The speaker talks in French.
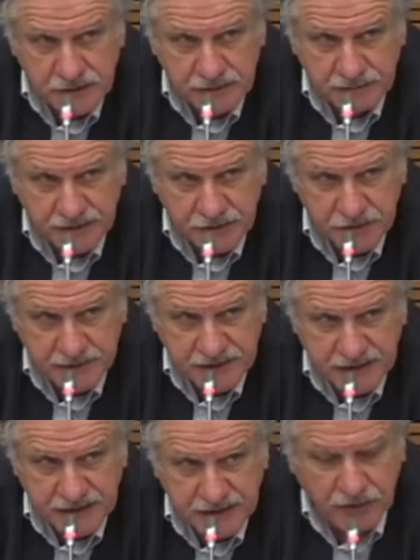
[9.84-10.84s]
je
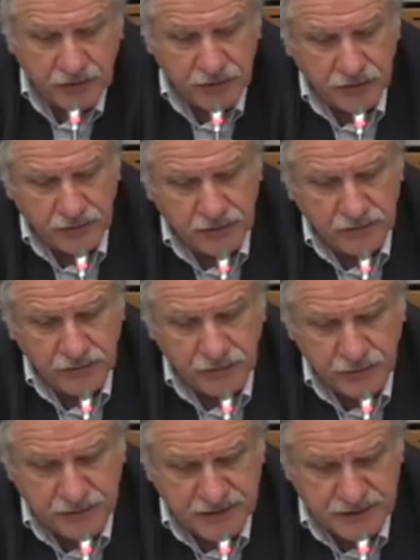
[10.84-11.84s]
passerai la parole au,
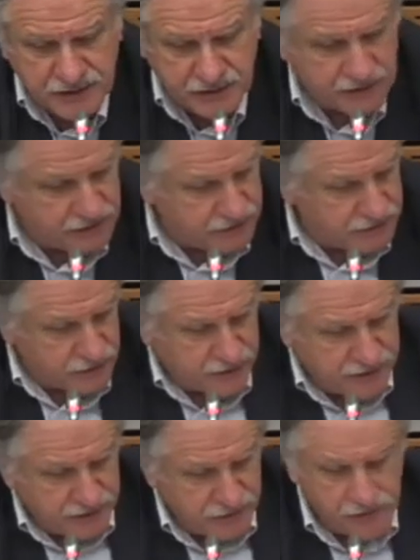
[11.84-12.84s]
commissaire et
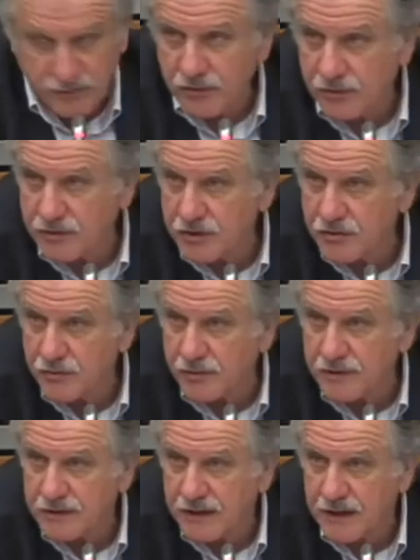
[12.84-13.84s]
moi-même de mon côté je vous
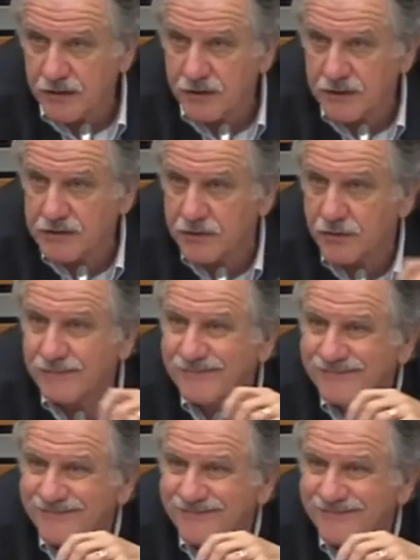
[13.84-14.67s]
poserai quelques questions.